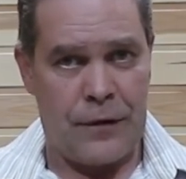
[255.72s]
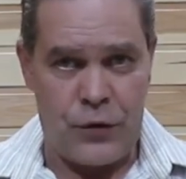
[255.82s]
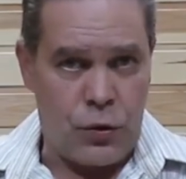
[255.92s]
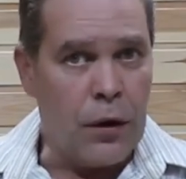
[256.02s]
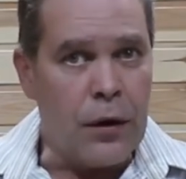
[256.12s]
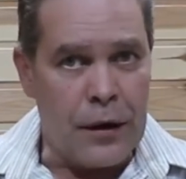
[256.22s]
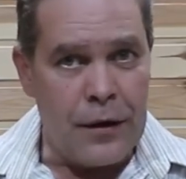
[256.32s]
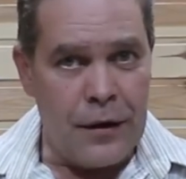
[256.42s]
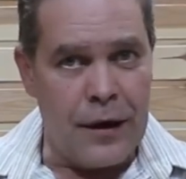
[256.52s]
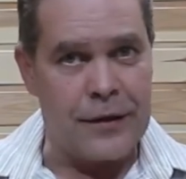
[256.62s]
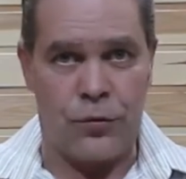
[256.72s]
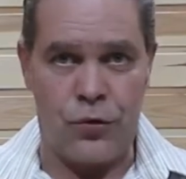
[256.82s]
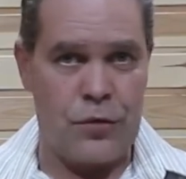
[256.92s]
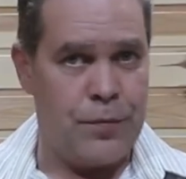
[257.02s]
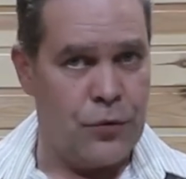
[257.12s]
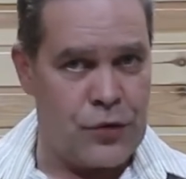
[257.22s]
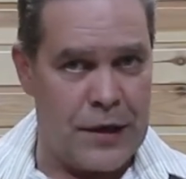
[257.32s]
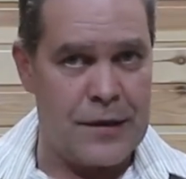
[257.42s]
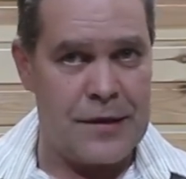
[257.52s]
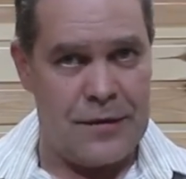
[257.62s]
Все. Это то, что
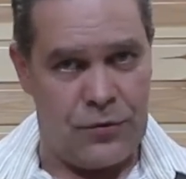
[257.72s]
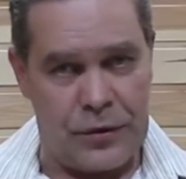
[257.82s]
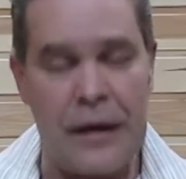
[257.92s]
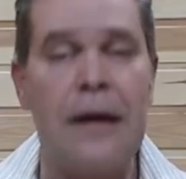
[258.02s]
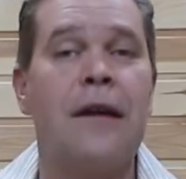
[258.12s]
получает завод.